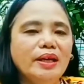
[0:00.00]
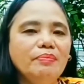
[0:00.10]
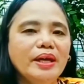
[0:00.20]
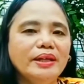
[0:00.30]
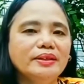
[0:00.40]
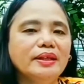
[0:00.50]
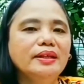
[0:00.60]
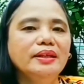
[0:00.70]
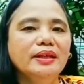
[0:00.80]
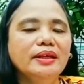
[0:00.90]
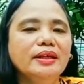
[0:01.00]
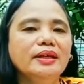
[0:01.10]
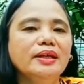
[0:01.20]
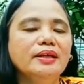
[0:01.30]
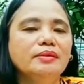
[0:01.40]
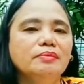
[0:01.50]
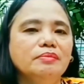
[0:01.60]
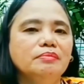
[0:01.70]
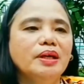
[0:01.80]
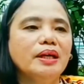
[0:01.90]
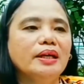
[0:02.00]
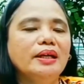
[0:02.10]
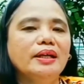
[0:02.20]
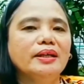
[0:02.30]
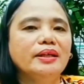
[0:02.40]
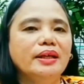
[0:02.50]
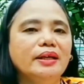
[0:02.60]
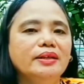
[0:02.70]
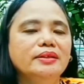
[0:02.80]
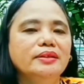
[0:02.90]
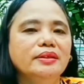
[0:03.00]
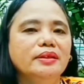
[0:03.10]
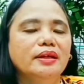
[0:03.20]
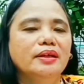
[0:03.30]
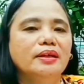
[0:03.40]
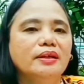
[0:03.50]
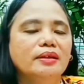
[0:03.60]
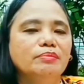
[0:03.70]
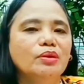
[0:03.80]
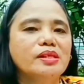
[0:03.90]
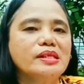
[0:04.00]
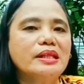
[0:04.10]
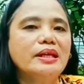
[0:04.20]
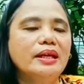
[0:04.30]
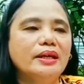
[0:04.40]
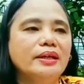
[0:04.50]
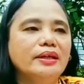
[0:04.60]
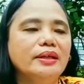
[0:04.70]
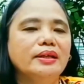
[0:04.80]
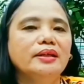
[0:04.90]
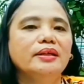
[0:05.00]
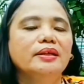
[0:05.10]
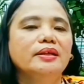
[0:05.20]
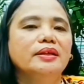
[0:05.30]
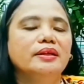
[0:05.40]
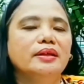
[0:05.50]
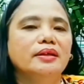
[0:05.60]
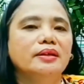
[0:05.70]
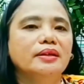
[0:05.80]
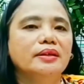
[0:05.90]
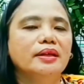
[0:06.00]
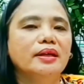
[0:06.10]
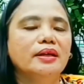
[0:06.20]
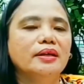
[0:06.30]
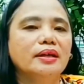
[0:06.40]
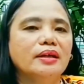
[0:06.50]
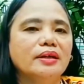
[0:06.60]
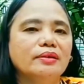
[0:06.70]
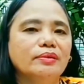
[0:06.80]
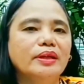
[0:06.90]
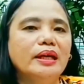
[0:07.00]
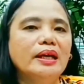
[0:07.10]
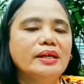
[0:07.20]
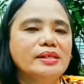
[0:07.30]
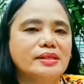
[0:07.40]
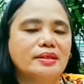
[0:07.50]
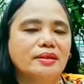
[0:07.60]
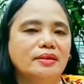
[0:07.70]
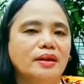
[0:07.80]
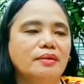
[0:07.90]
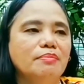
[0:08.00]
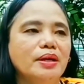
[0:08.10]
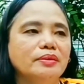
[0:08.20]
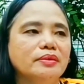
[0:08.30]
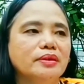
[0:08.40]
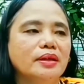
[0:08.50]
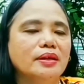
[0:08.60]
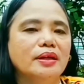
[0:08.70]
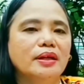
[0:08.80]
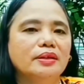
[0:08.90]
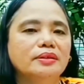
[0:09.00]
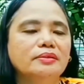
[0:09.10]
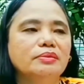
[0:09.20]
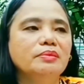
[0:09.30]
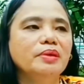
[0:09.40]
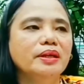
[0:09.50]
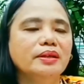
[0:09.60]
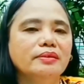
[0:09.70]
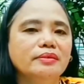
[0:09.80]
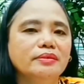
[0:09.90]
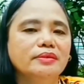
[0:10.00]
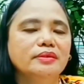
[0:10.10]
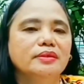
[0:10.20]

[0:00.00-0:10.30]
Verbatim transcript: So, alam natin na mga kalalakihan mostly ay nagkakaroon ng last about uh, other women, no?